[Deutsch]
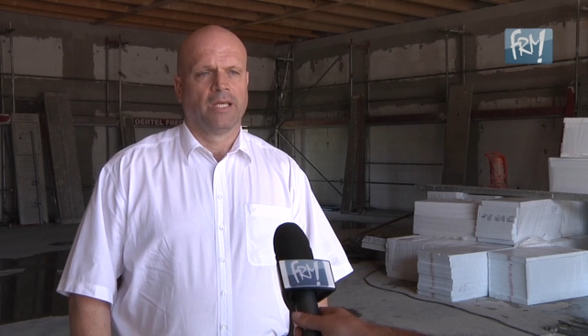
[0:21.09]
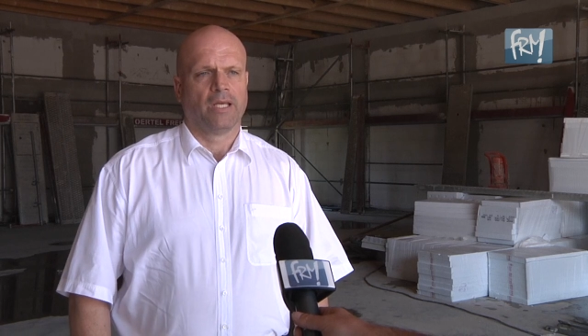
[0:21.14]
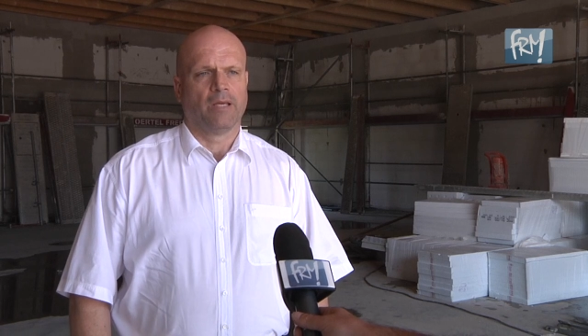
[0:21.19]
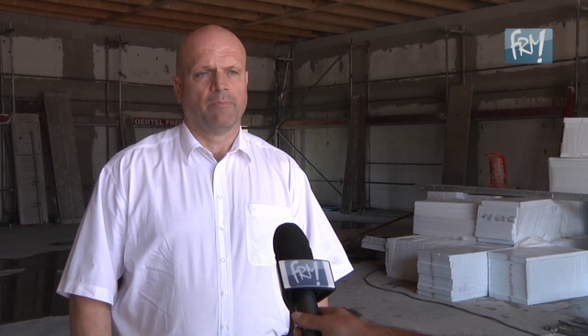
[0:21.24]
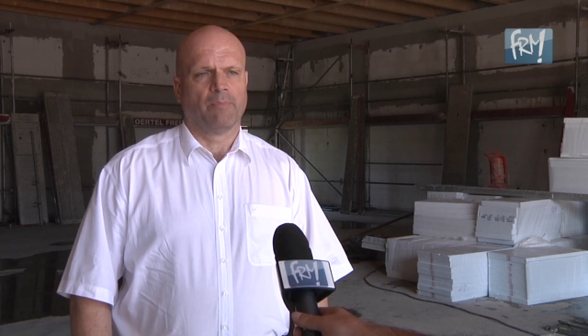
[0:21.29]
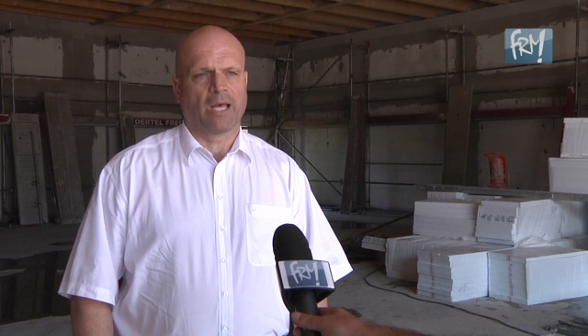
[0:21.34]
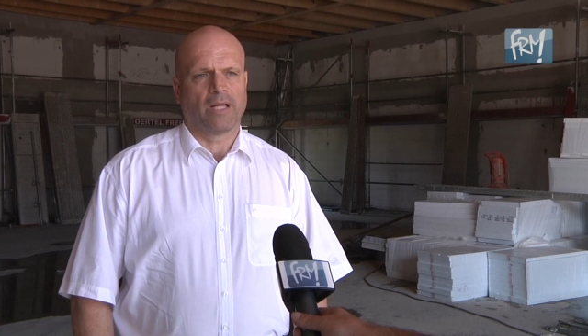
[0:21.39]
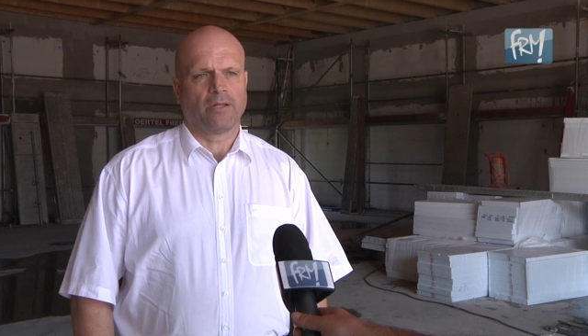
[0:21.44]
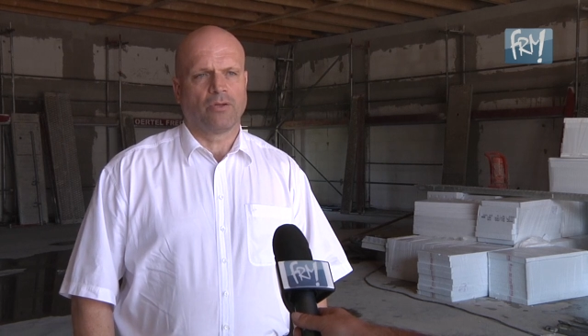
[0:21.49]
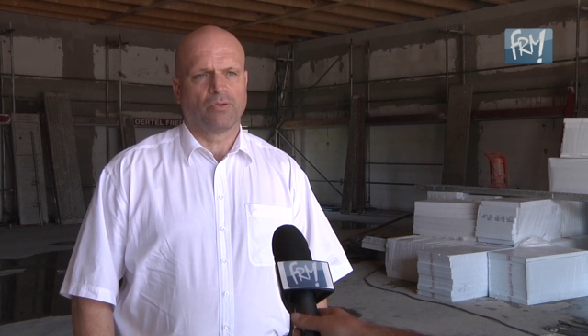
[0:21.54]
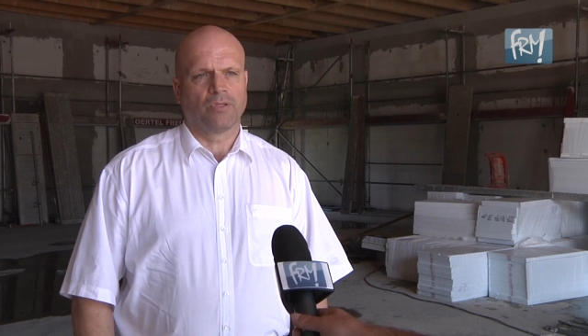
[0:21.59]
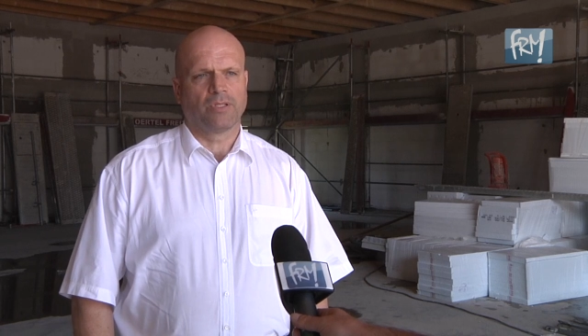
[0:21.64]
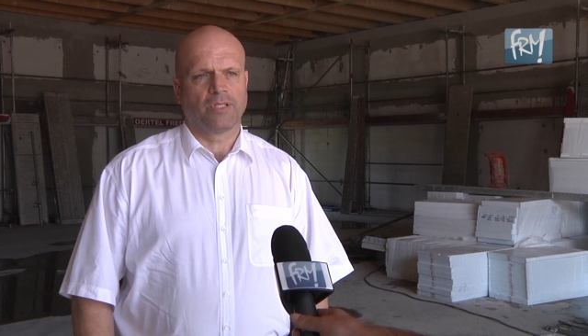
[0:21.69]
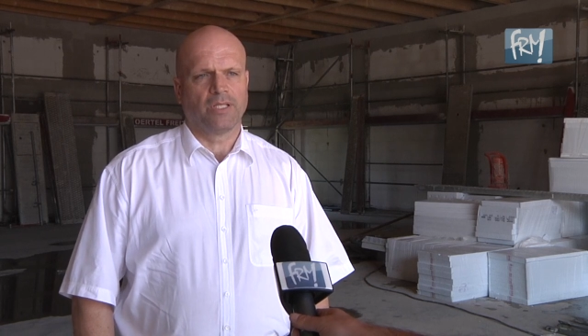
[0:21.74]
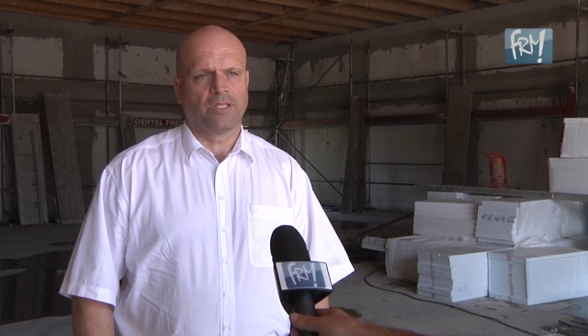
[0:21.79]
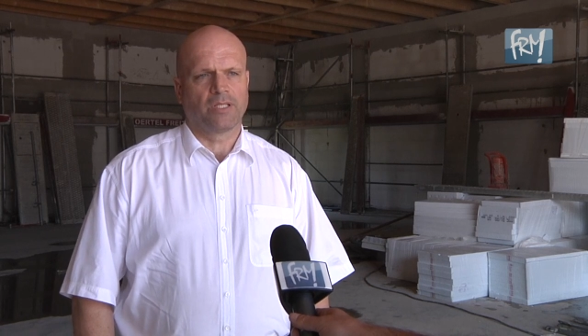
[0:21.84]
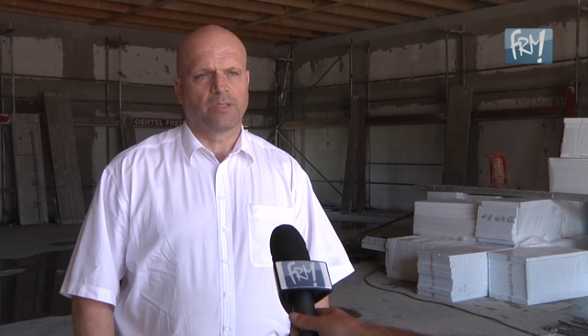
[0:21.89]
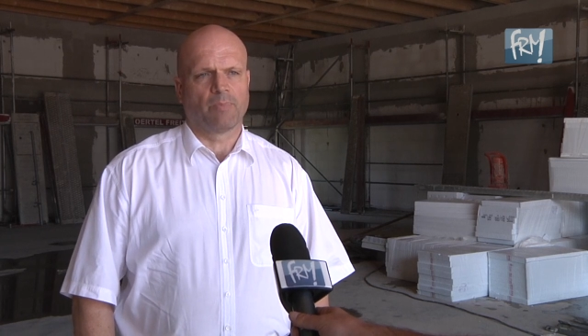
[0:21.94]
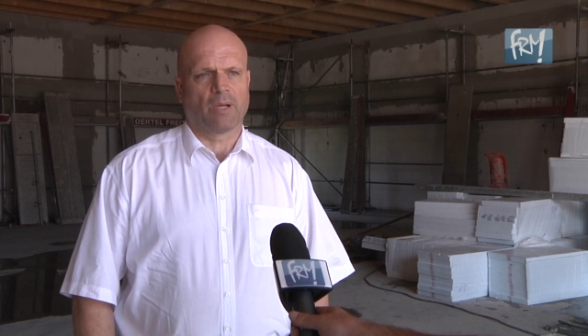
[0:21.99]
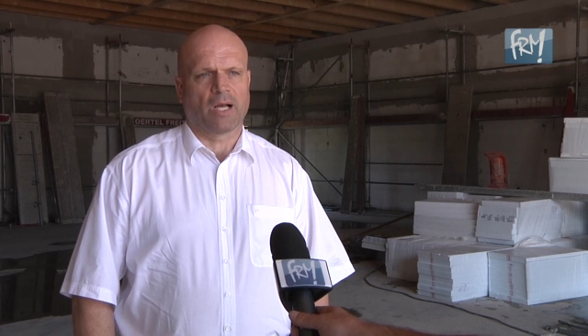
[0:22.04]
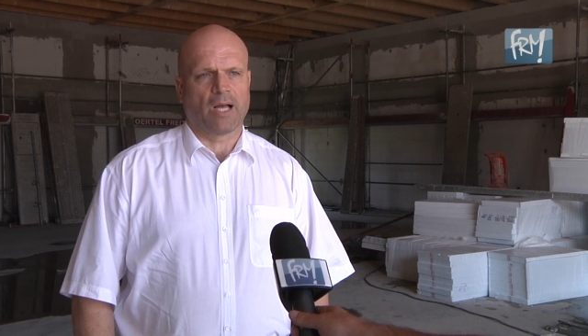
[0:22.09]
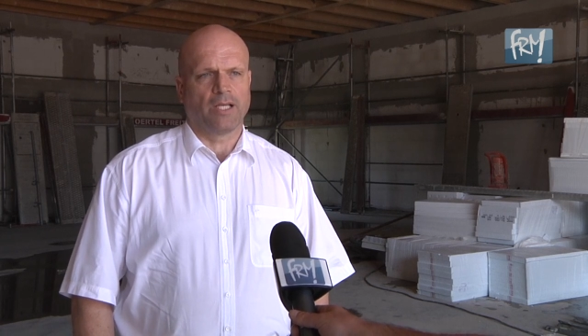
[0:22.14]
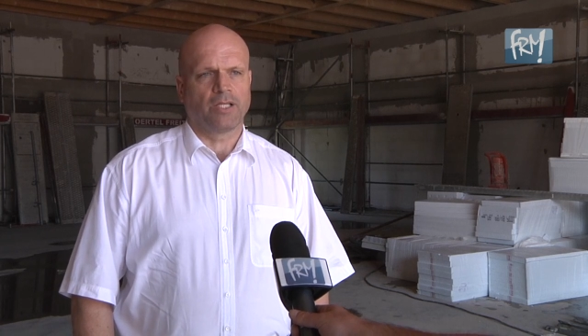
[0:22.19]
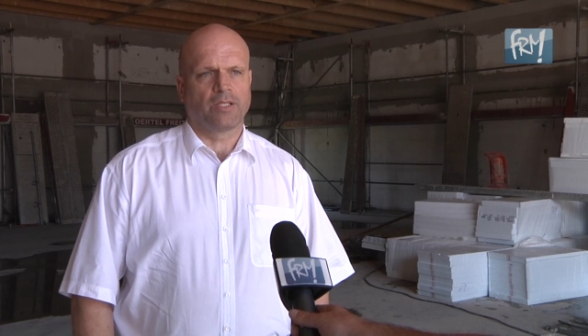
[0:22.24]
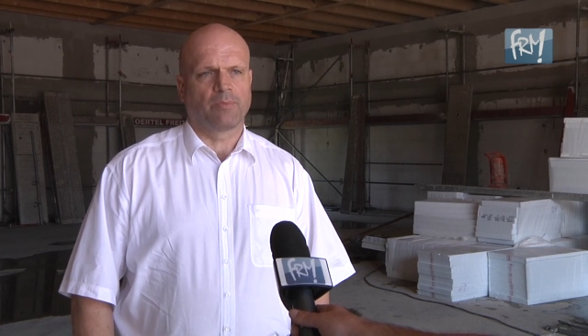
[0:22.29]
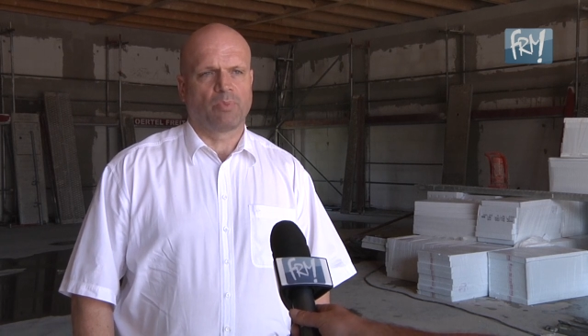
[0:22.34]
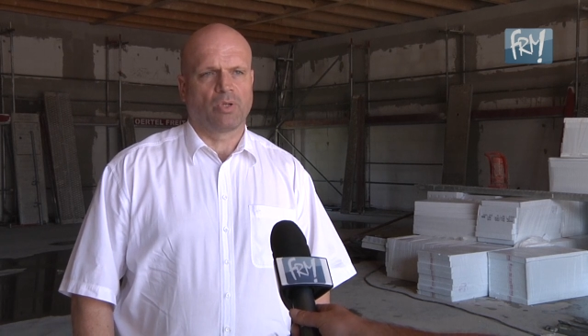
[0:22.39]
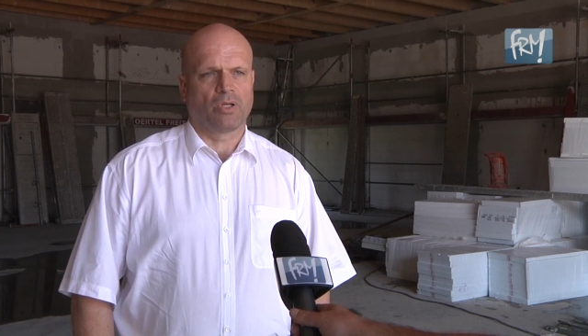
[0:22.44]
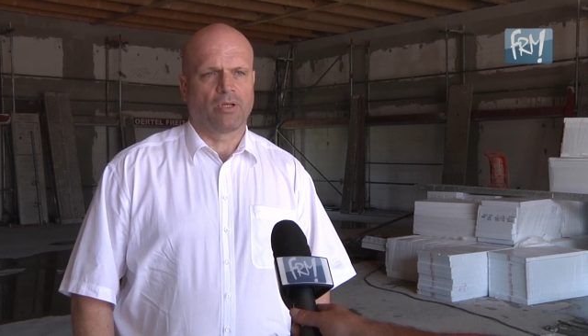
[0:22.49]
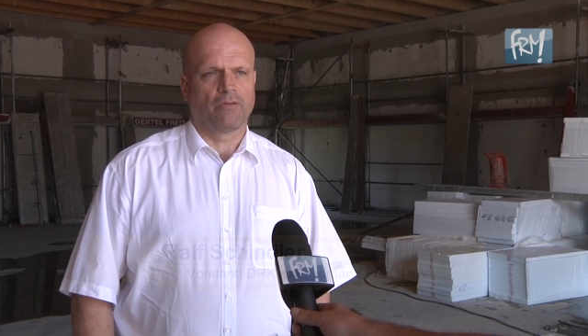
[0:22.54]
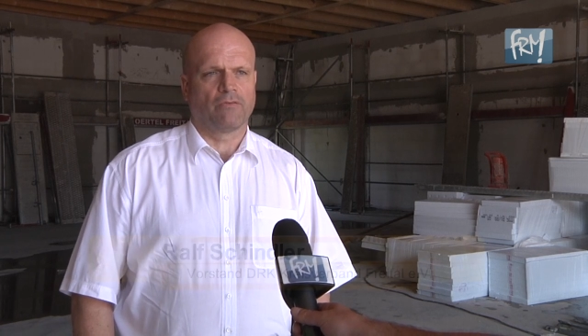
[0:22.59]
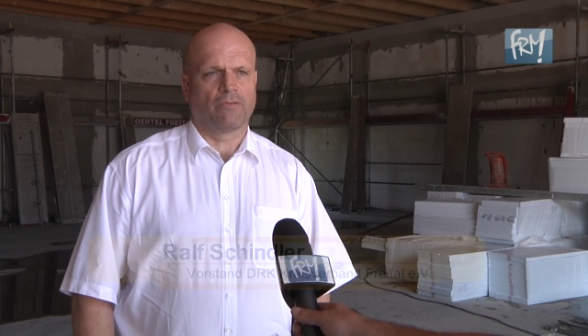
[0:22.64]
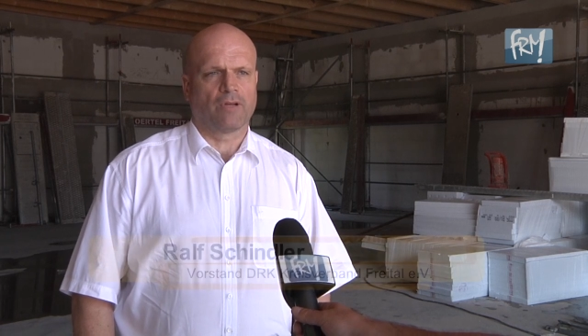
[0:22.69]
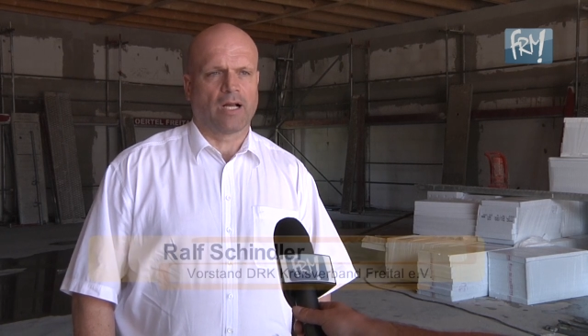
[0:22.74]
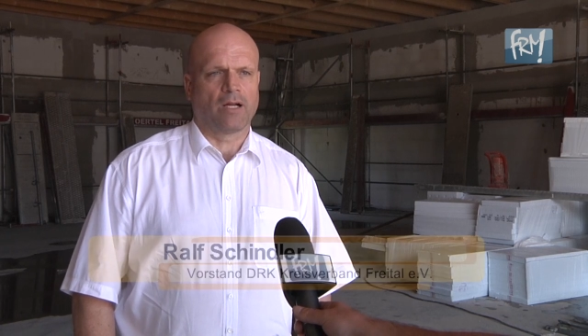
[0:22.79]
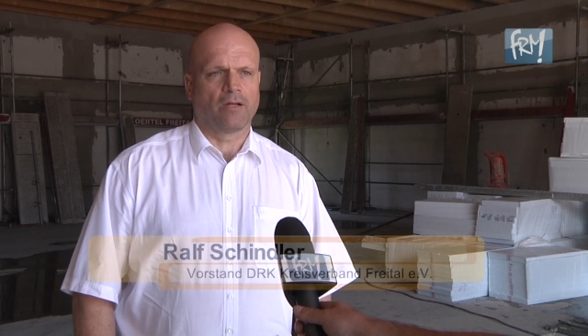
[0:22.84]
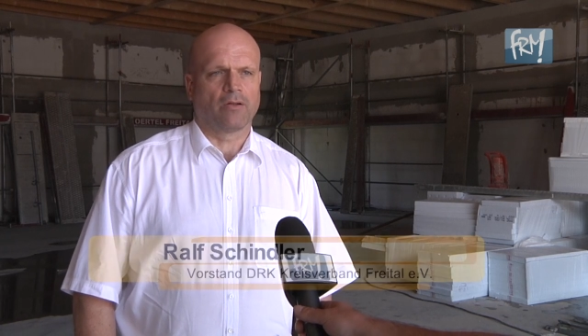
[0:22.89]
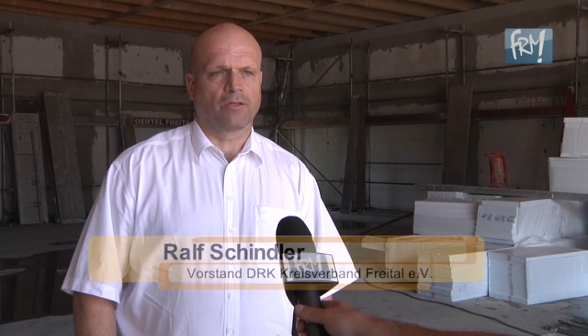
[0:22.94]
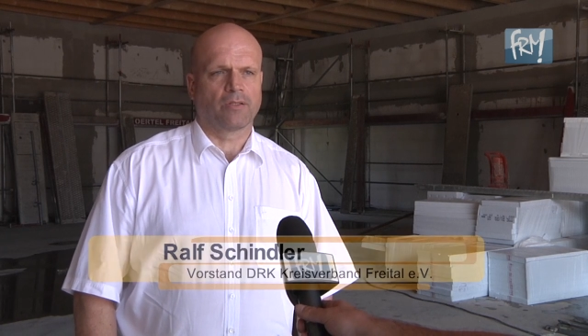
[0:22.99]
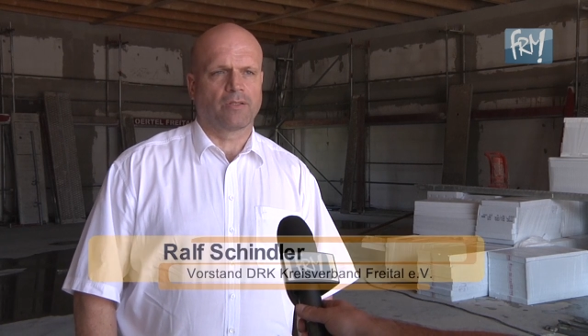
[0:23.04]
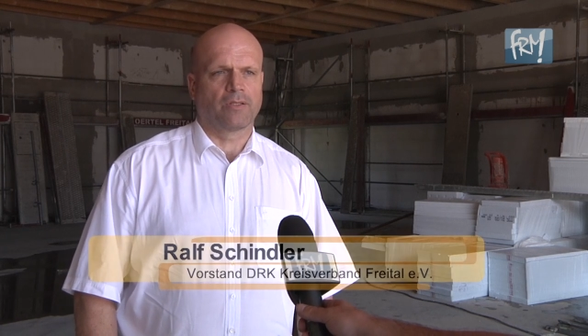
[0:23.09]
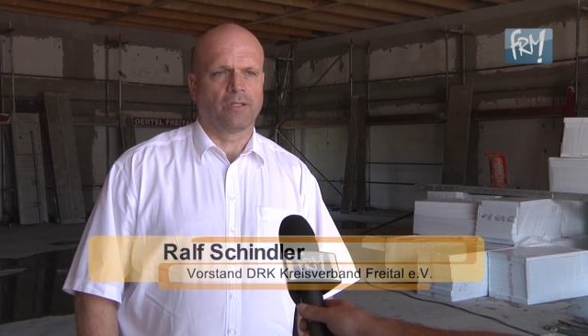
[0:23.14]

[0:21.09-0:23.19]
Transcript: im Rettungsdienstbereichsplan verankert